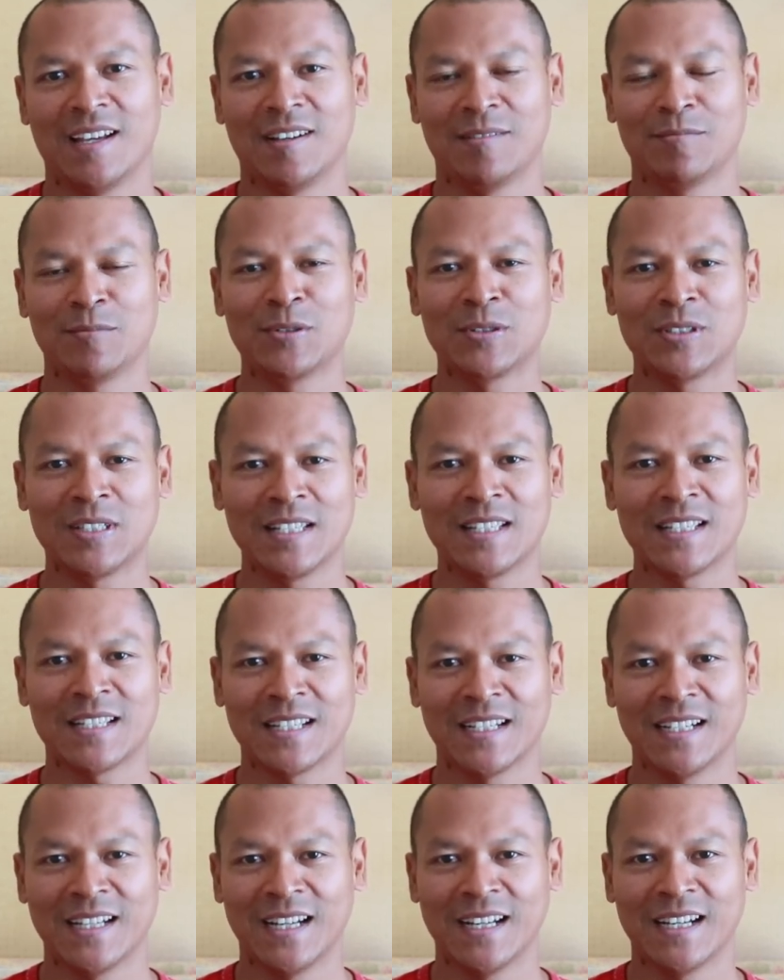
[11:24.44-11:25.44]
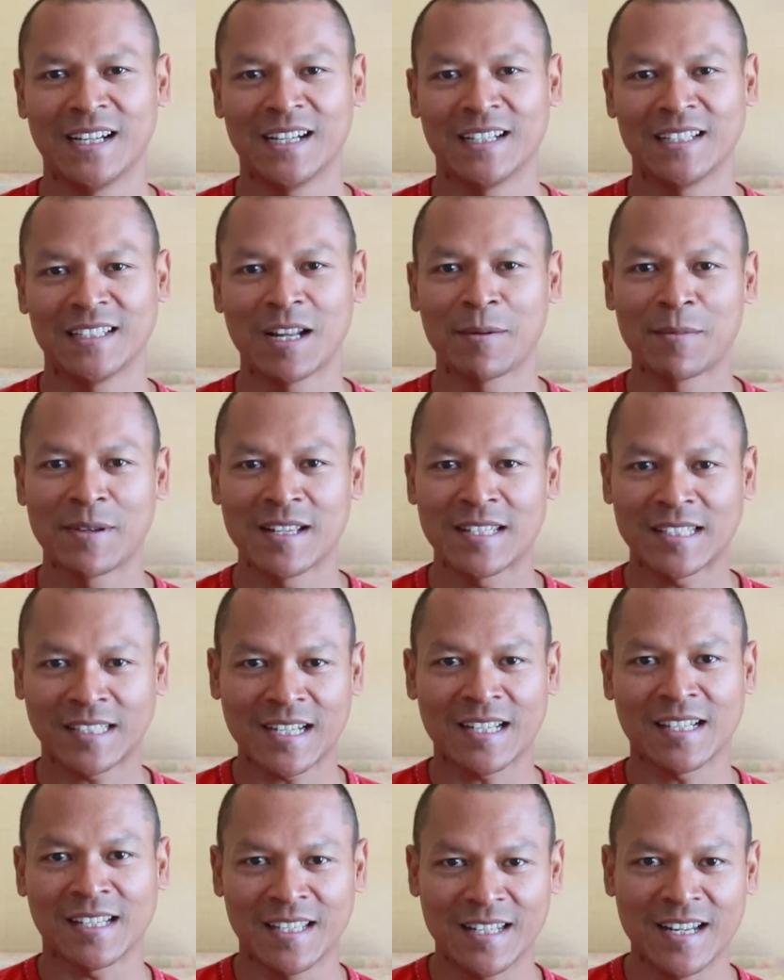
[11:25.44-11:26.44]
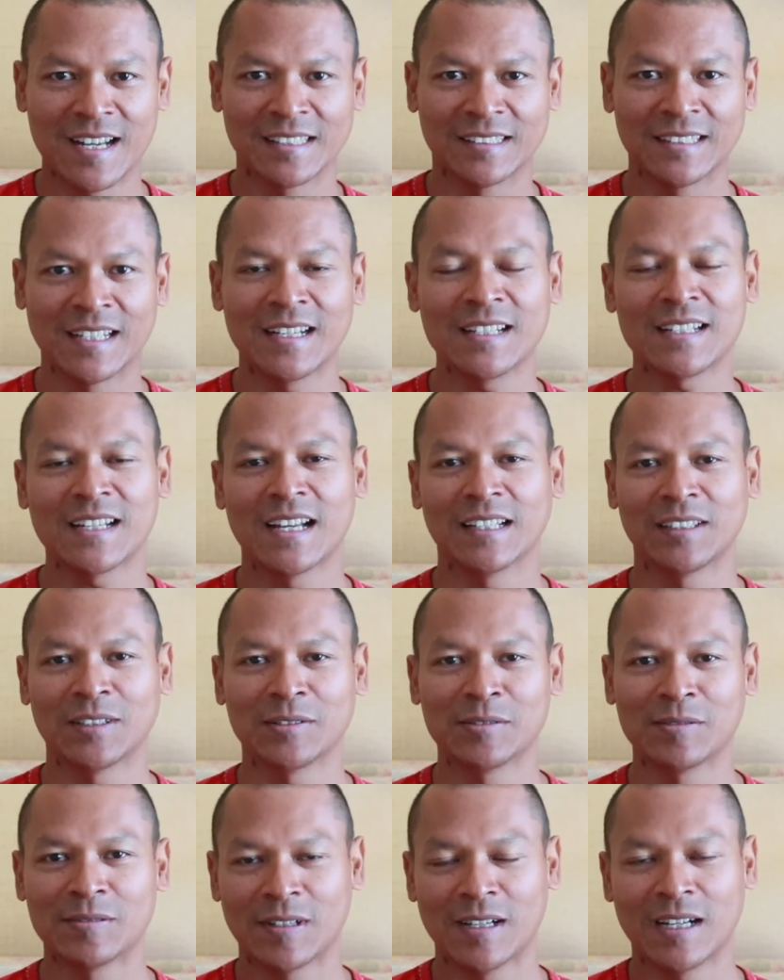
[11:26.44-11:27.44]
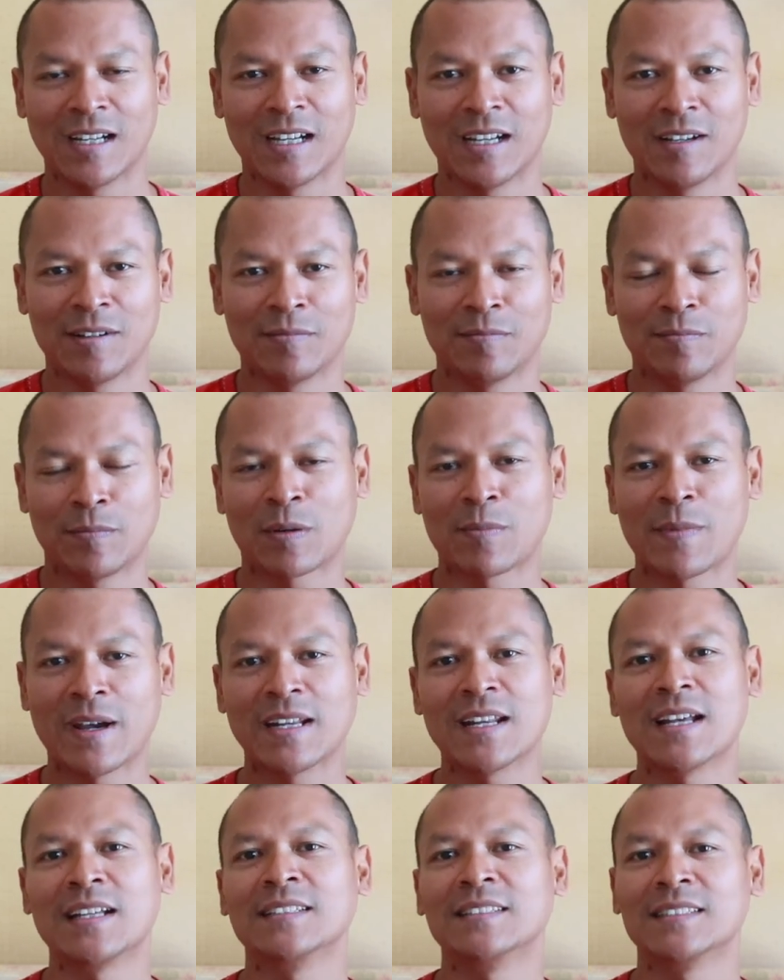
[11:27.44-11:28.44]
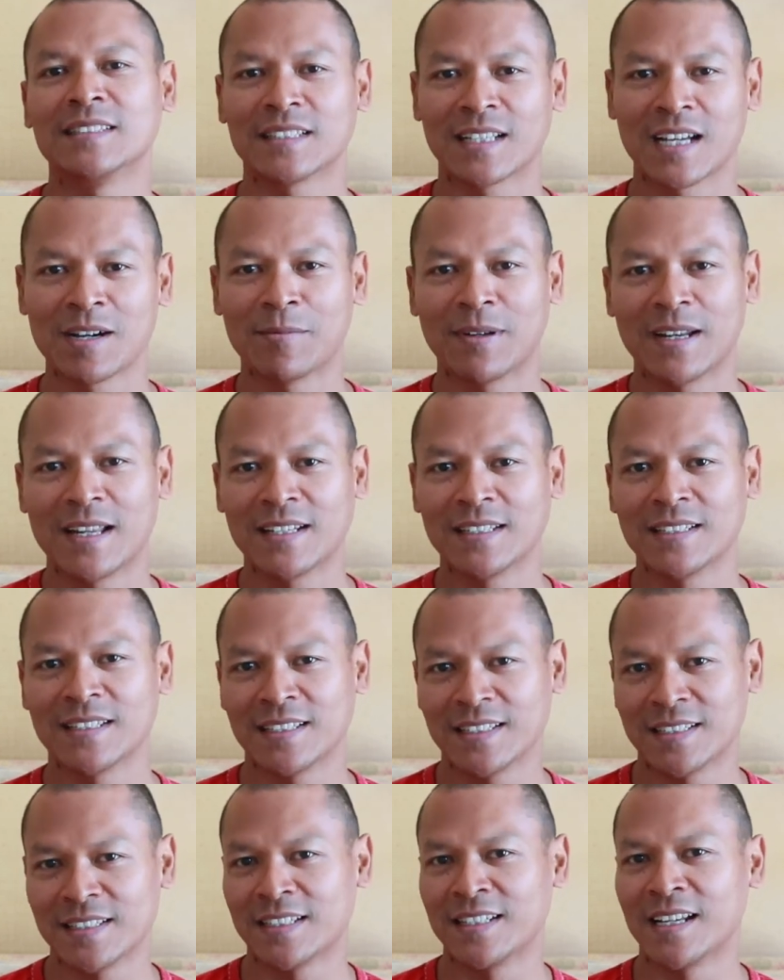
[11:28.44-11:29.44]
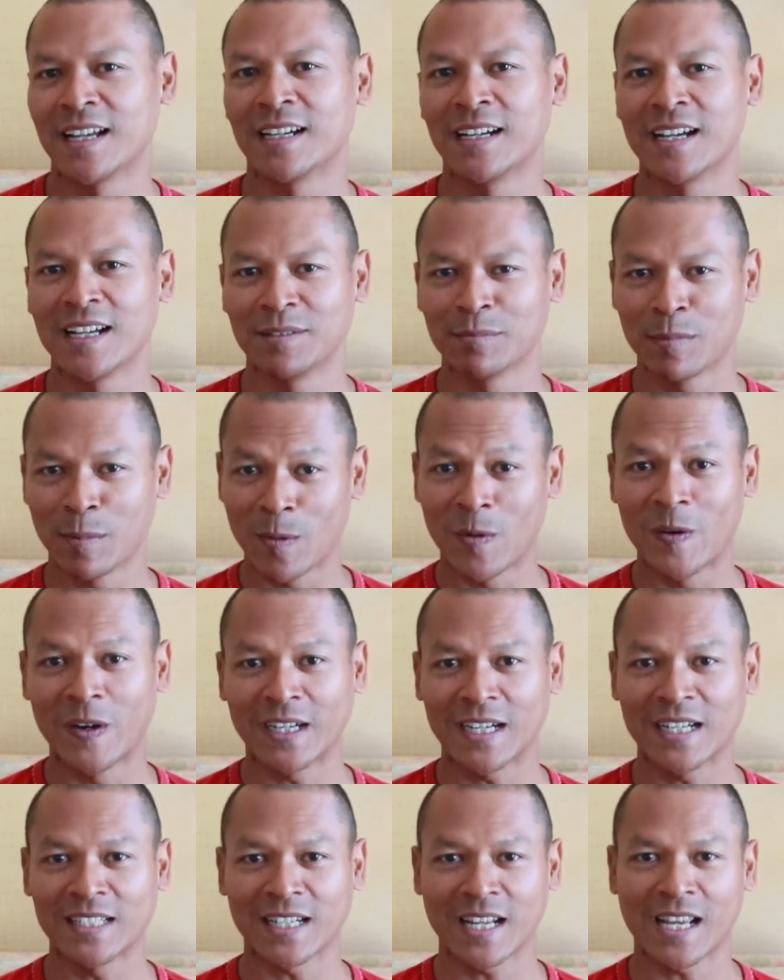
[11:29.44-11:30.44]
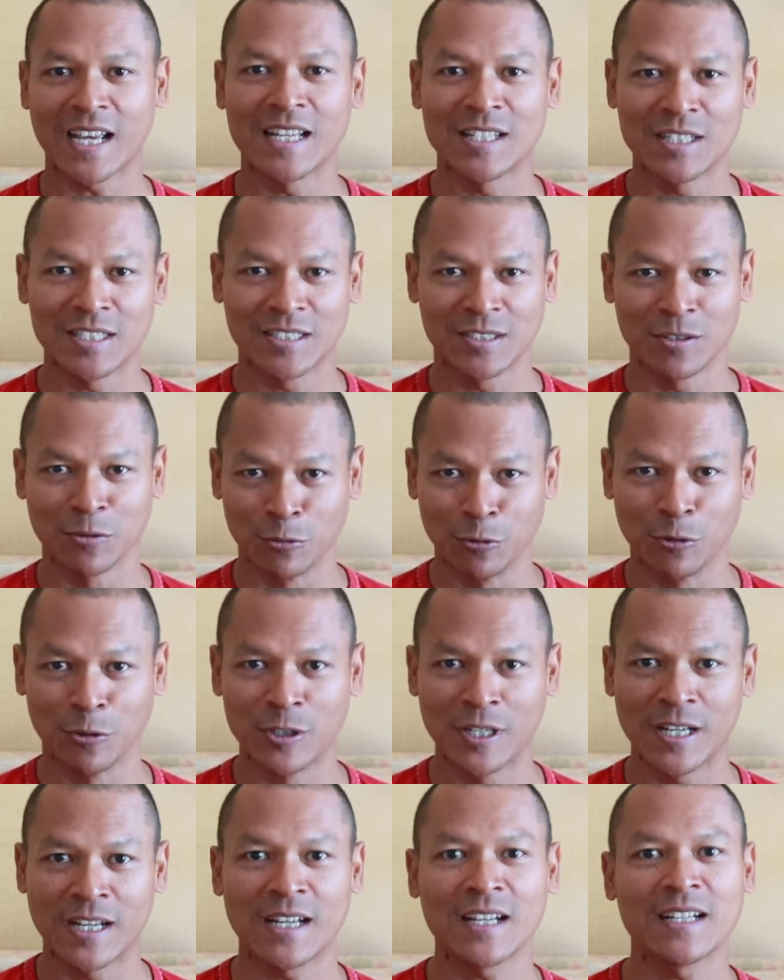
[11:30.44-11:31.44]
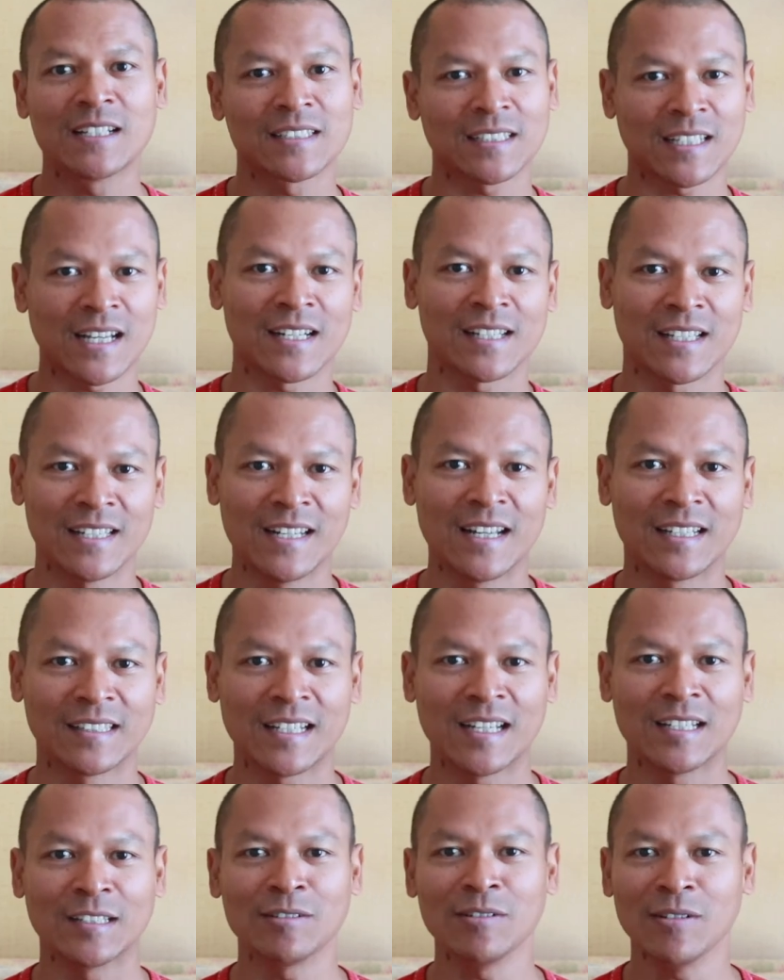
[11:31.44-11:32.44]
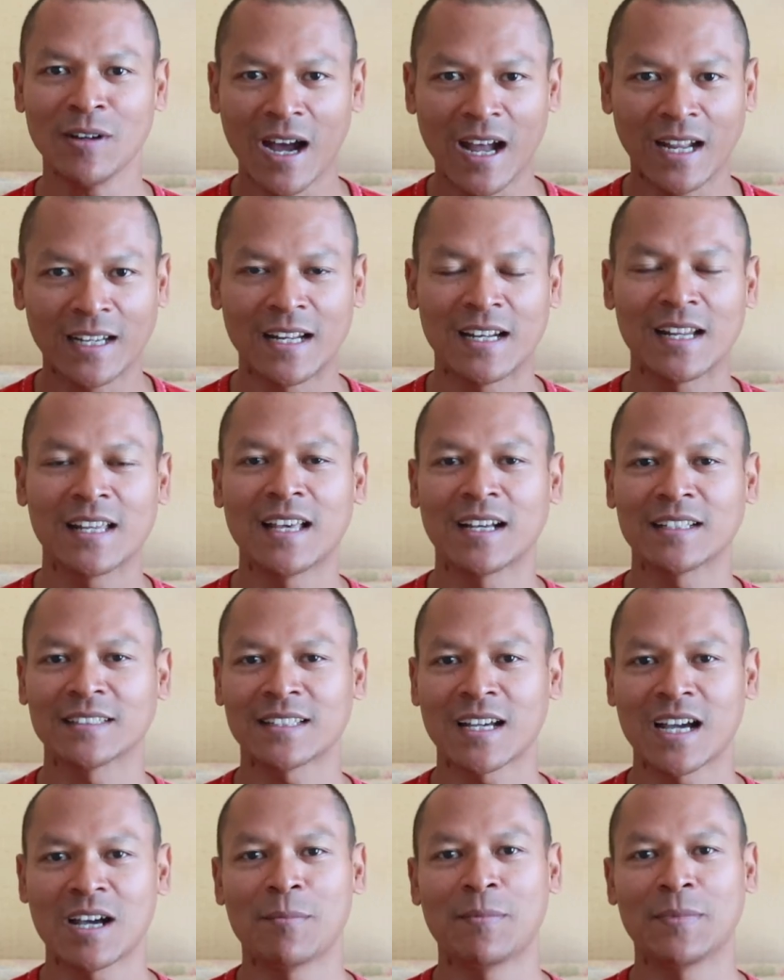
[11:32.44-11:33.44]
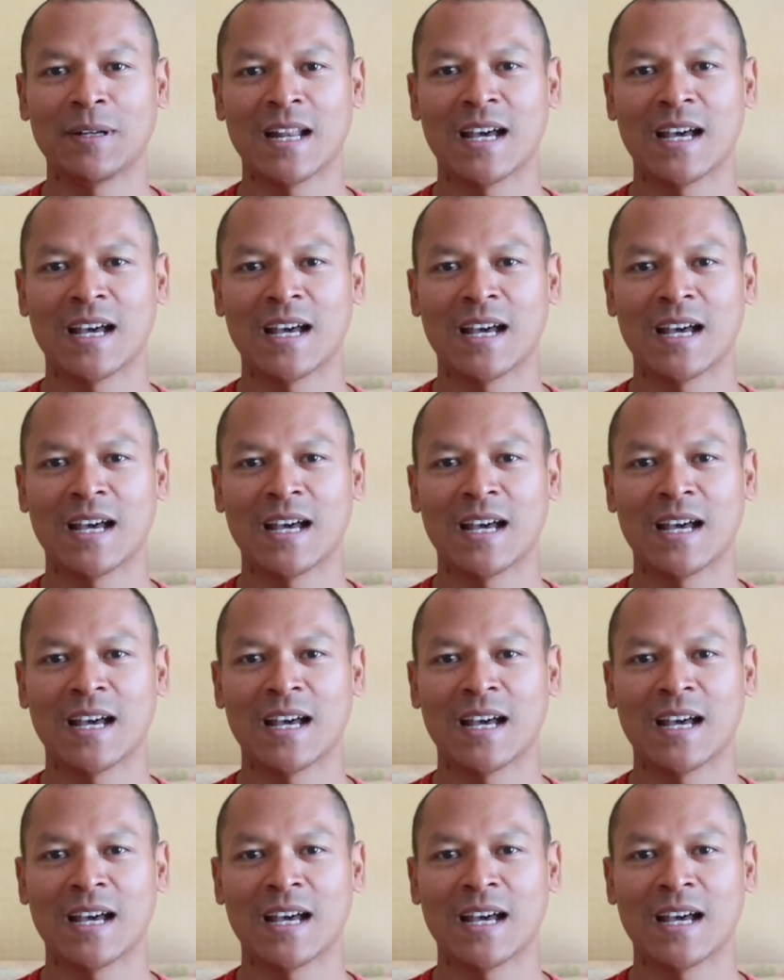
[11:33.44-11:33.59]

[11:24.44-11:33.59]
musik uh, namanya Sekar Ginata atau uh, permainan gamelan dengan membawakan kayak judulnya Sekar Ginata itu adalah yang sangat